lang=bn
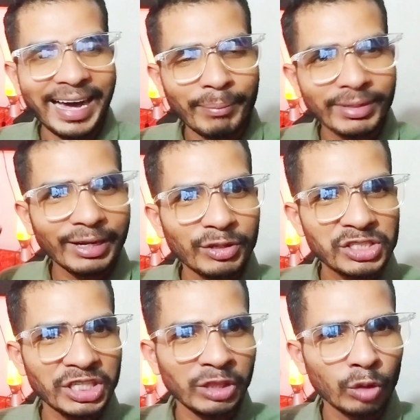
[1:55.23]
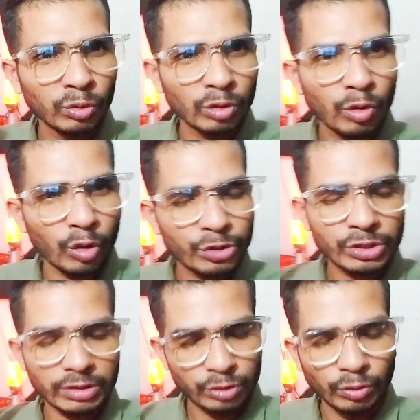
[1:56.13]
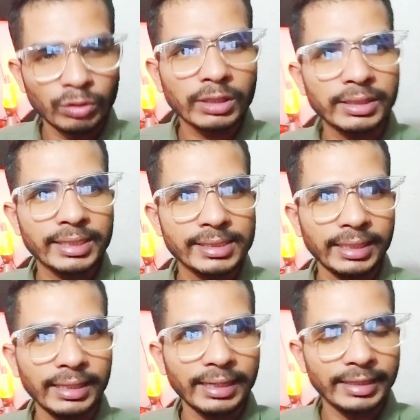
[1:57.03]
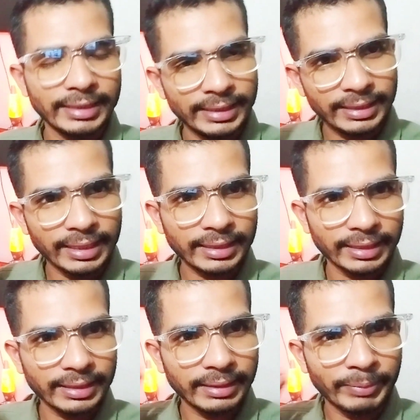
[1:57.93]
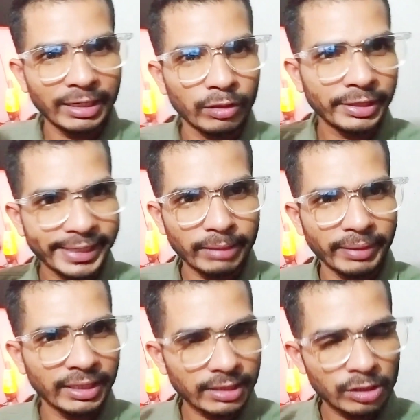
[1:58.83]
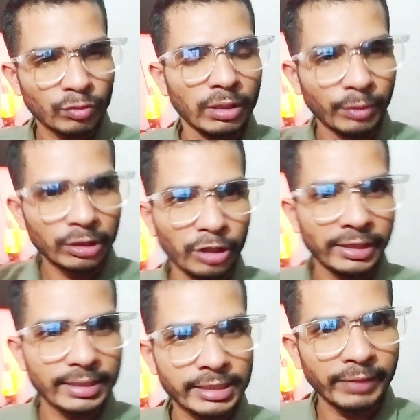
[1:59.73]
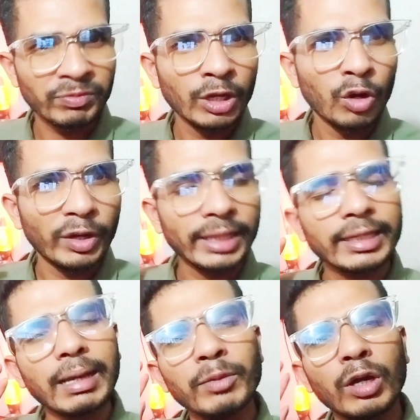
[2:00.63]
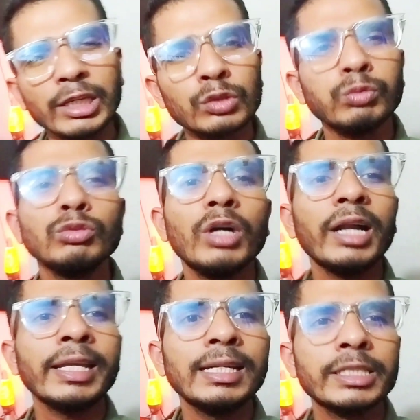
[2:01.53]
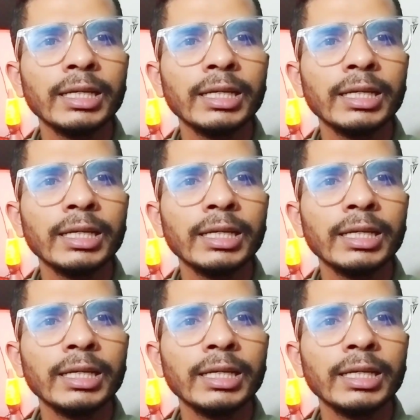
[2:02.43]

আমরা হচ্ছি নতুন কোর্স শুরু করতেছি এইটা থেকে মানে ওই টেন মিনিট স্কুলে ভর্তি হইতেছি ওইটা থেকে আমি অনেক সুন্দর ইংলিশ